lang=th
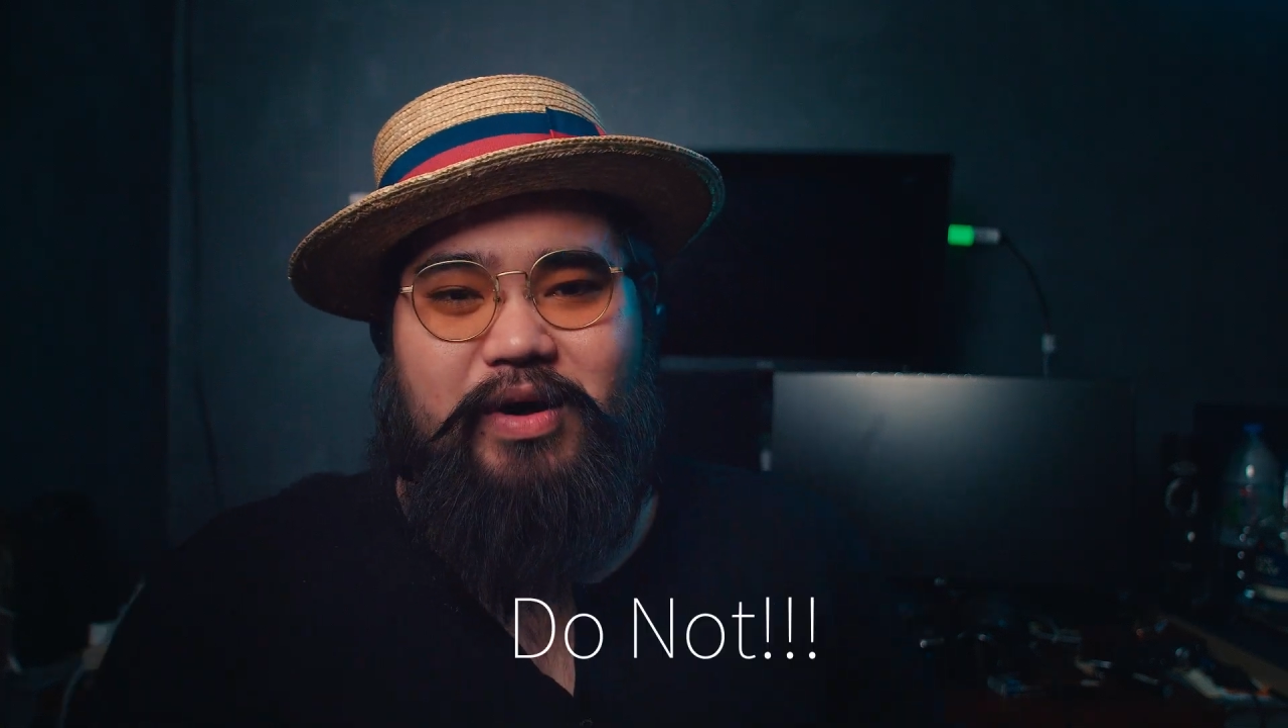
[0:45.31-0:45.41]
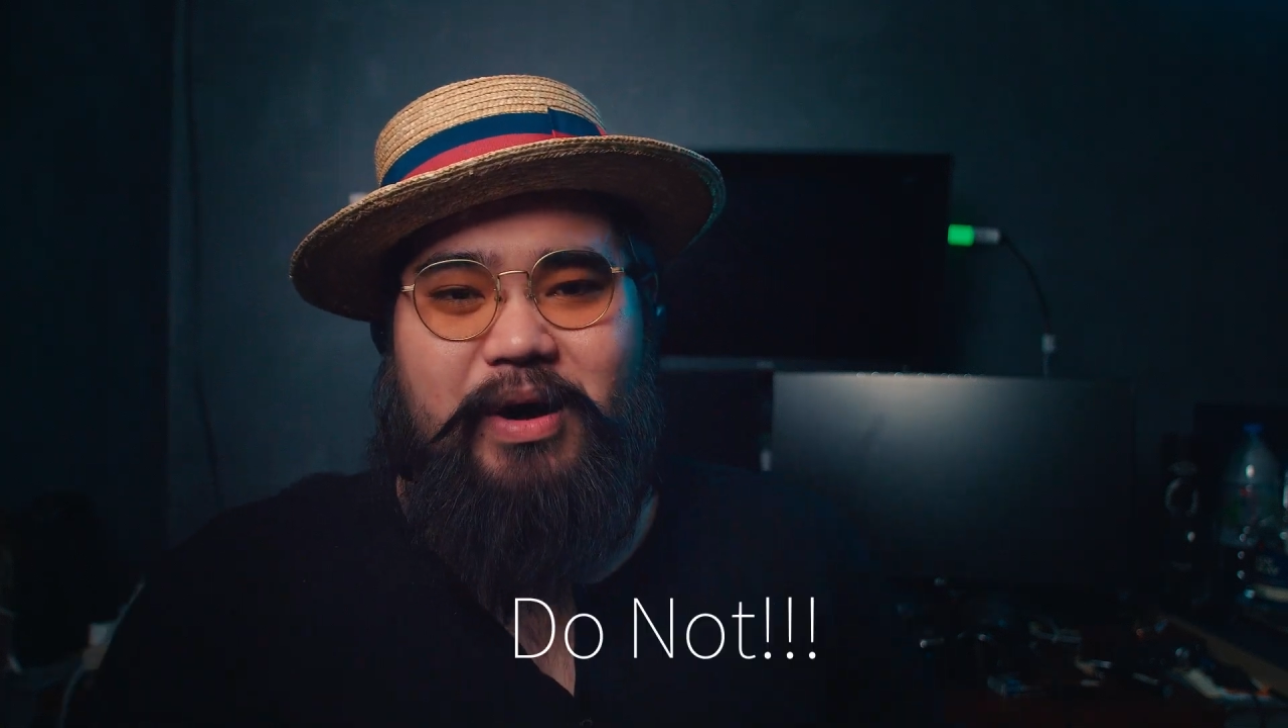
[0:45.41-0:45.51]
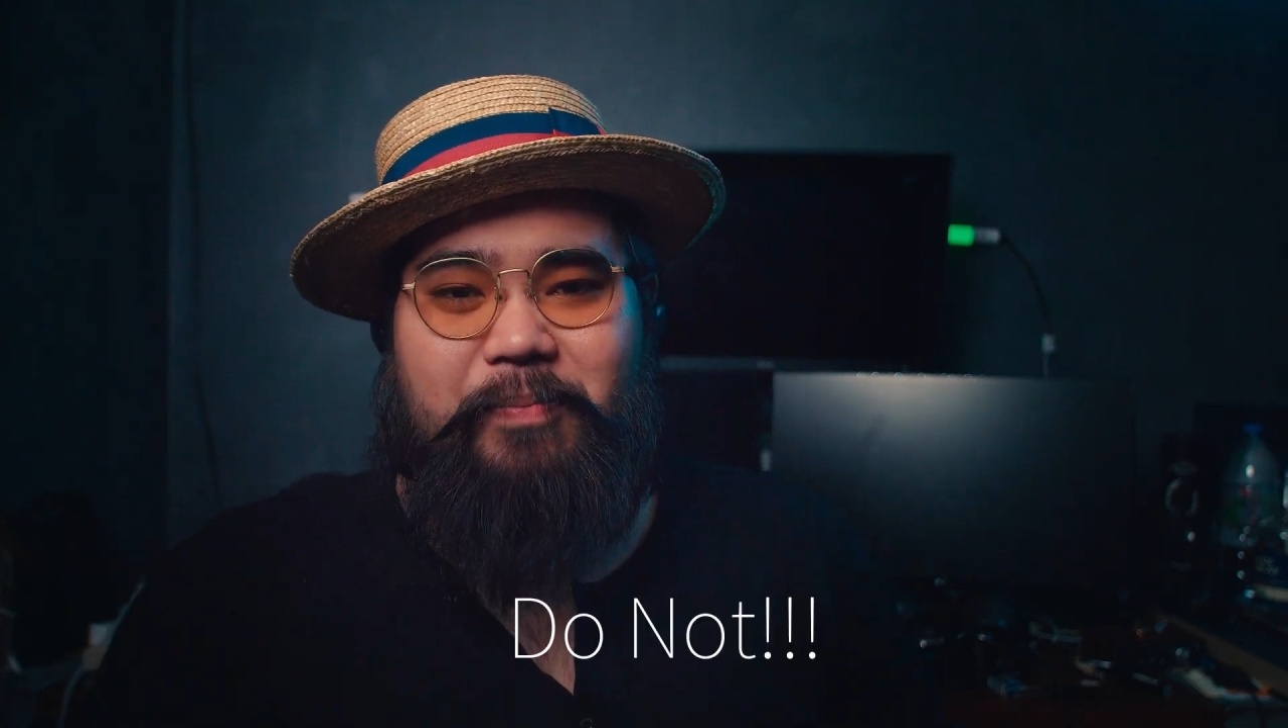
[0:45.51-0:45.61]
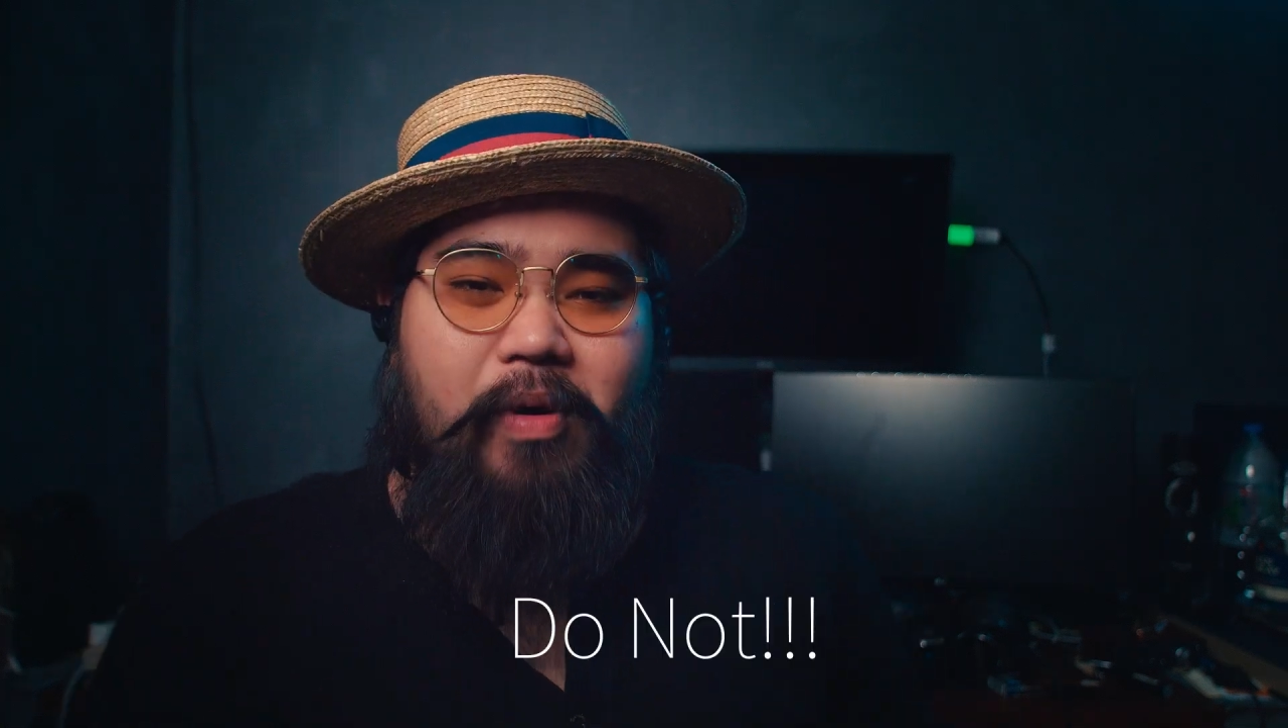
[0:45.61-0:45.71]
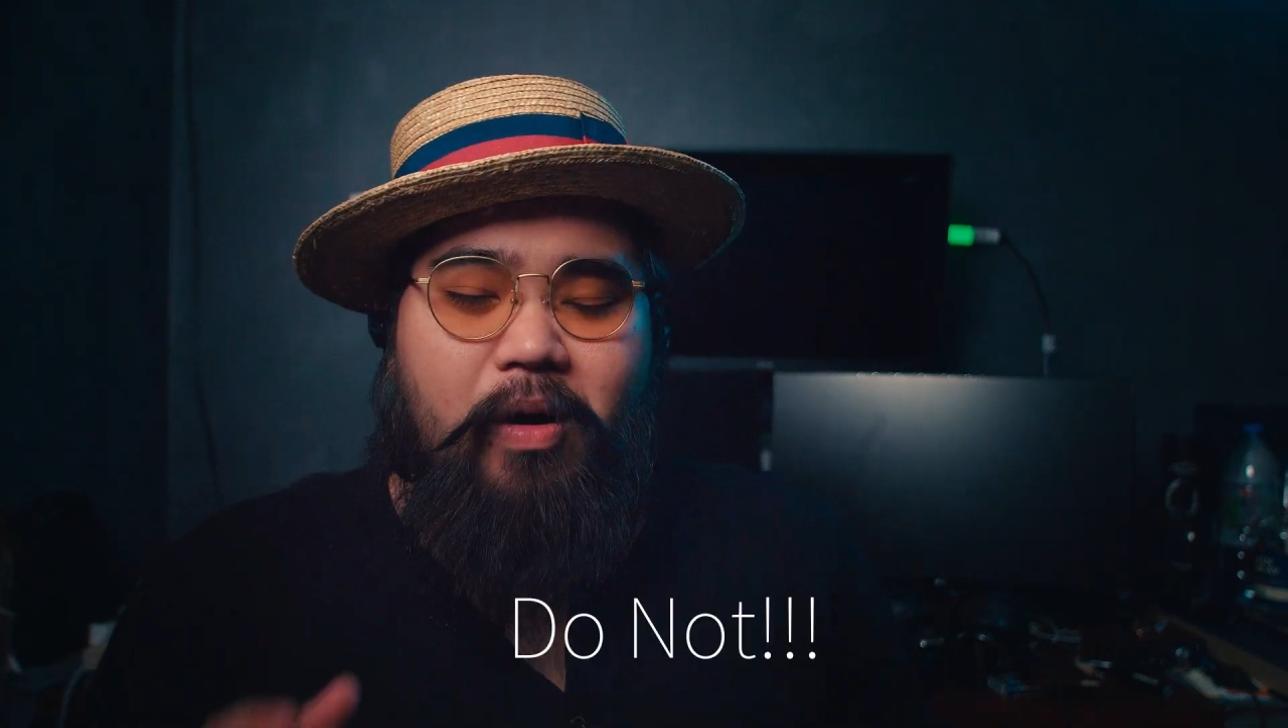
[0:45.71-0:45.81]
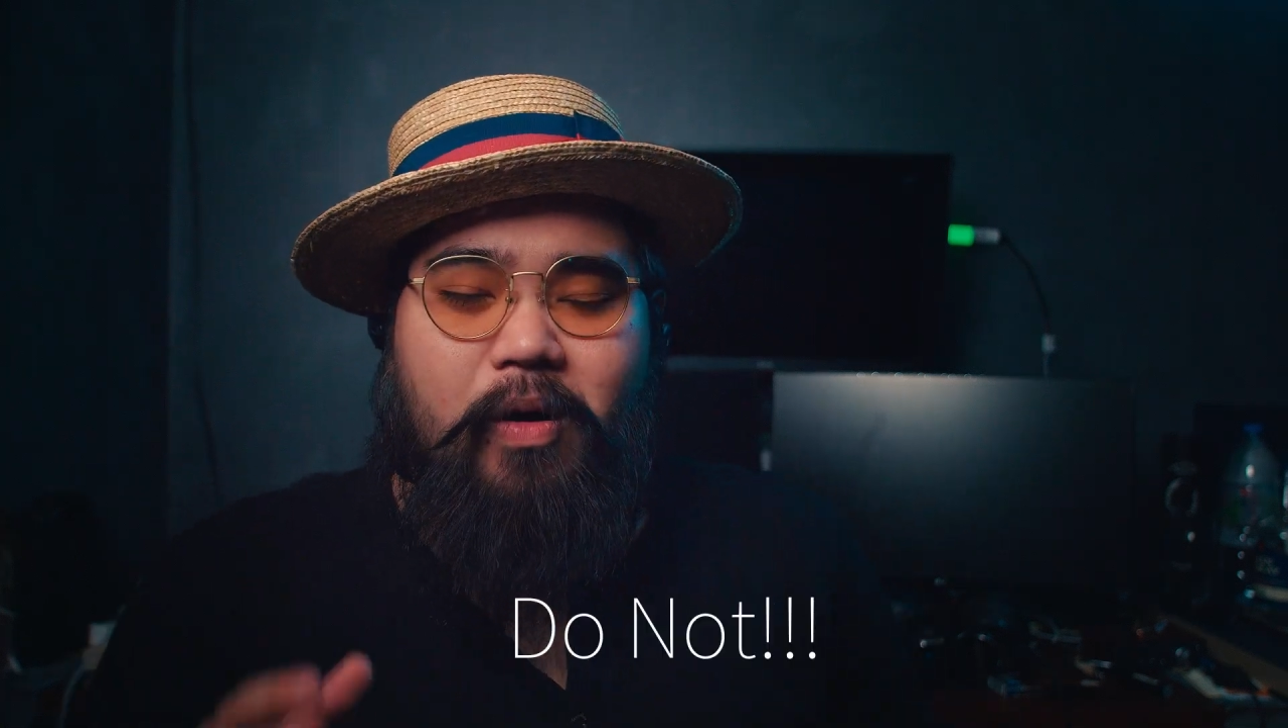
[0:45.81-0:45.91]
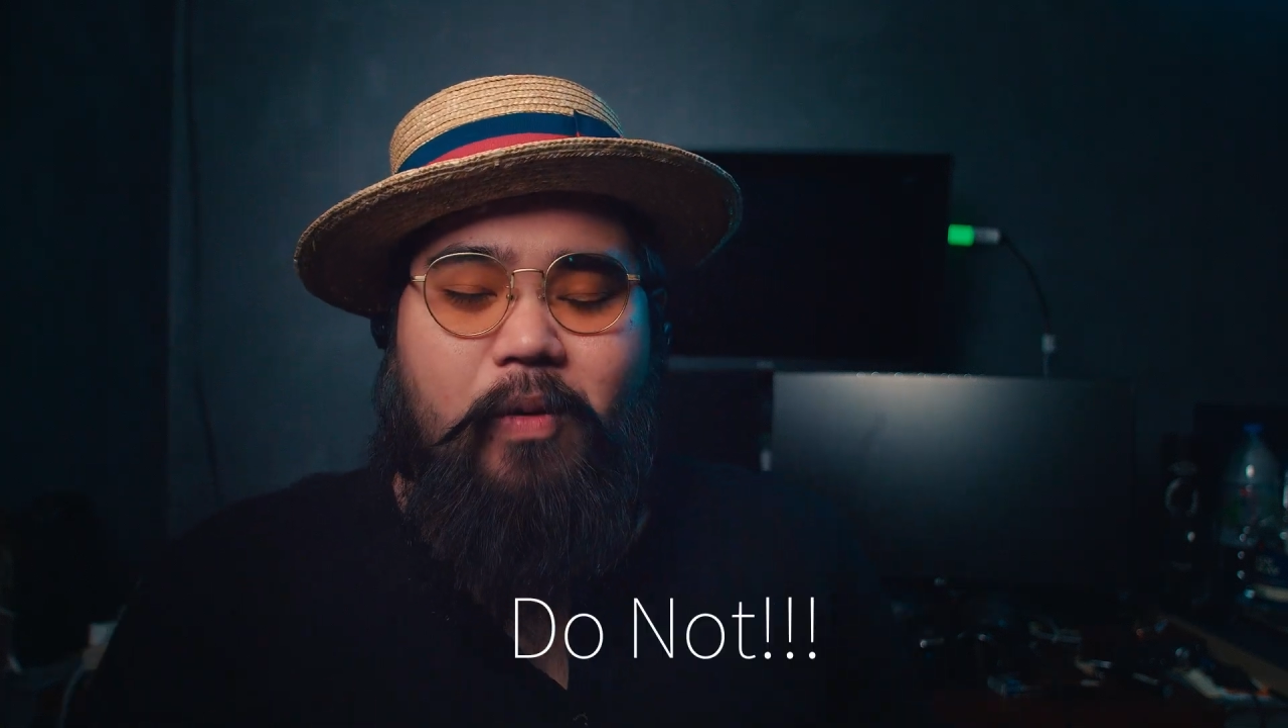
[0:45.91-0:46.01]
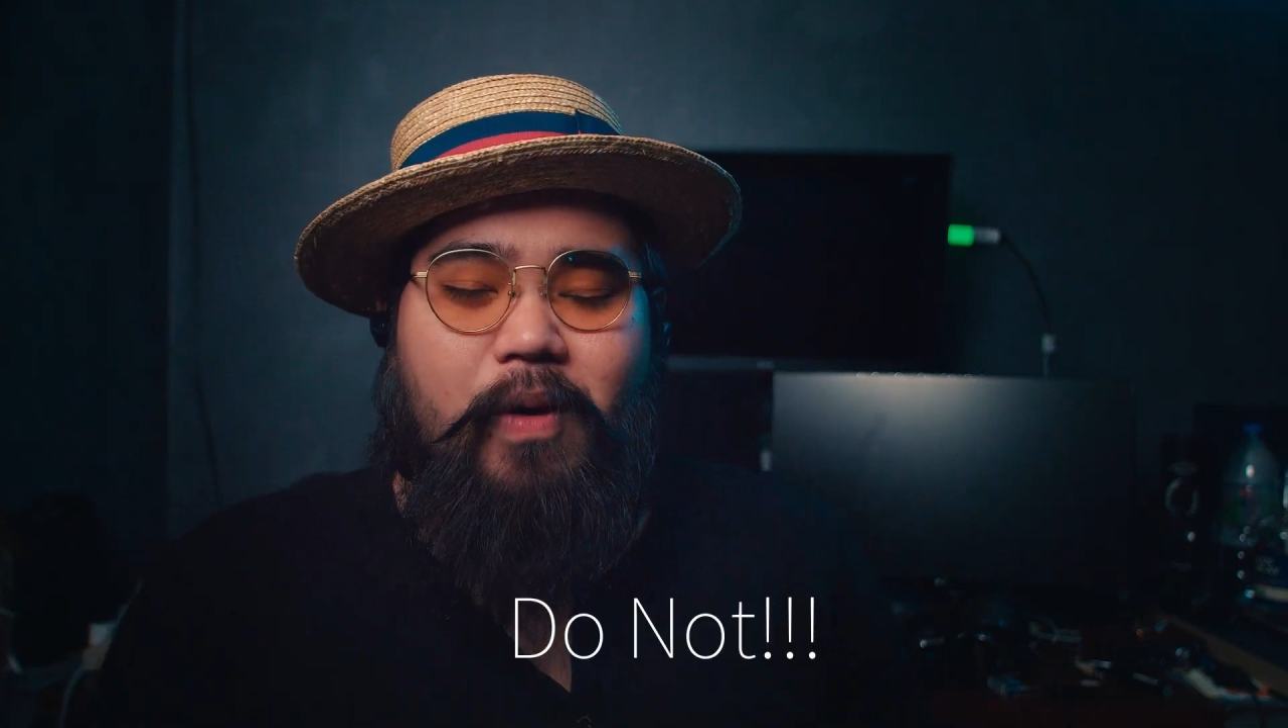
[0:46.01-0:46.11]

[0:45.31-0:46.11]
ครับเพราะ